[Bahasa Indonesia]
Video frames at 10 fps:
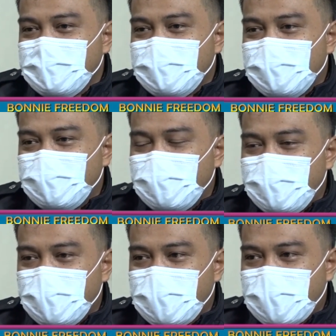eh,
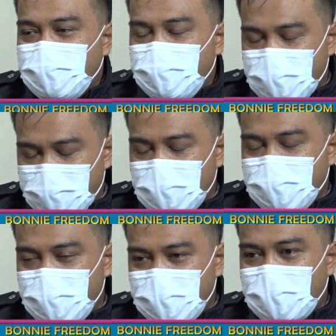PPDK,
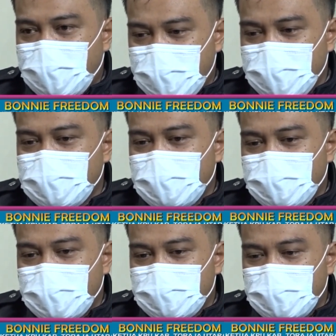PPDP kami
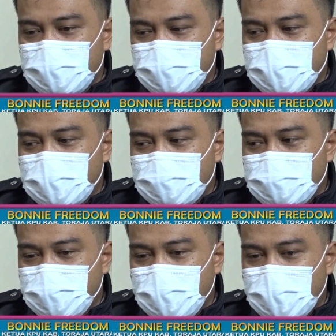dalam melakukan pendataan
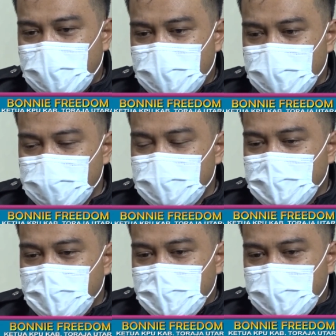pemilih karena
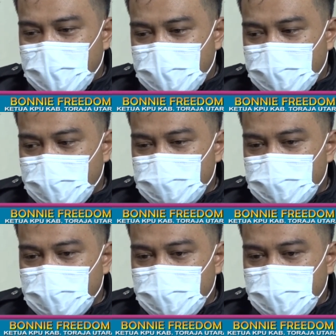mereka memang sudah